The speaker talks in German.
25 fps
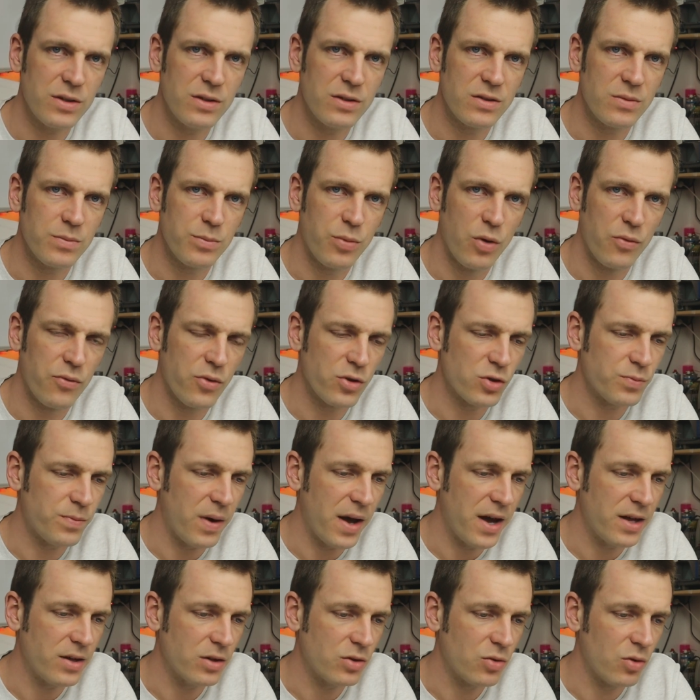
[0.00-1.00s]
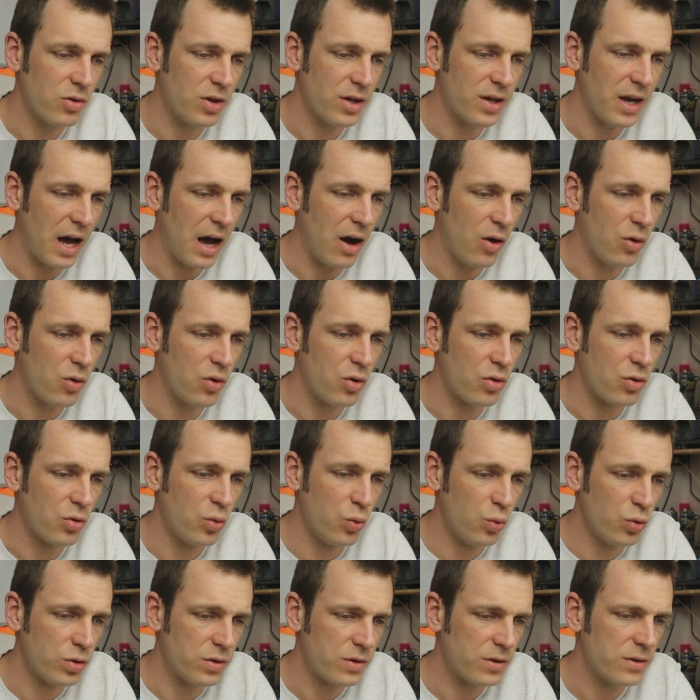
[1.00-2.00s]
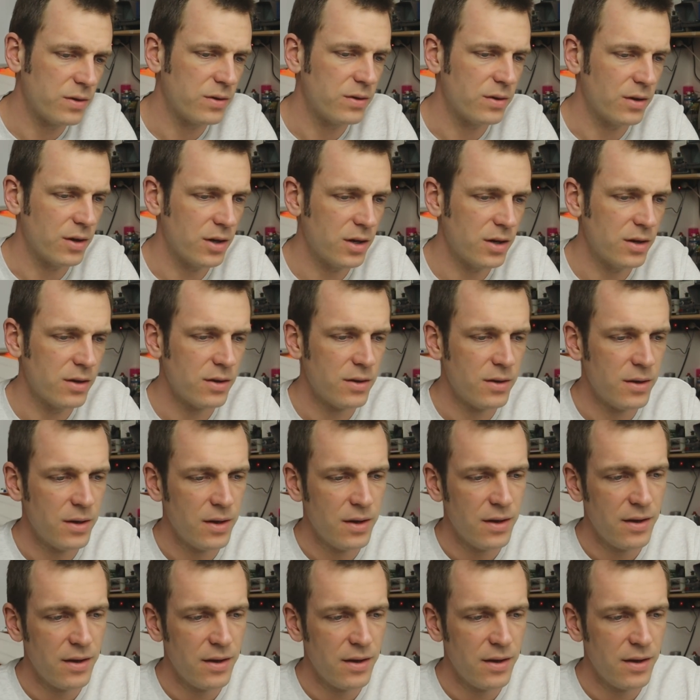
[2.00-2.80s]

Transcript: ist ein Pufferspeicher natürlich auch gut. Ja?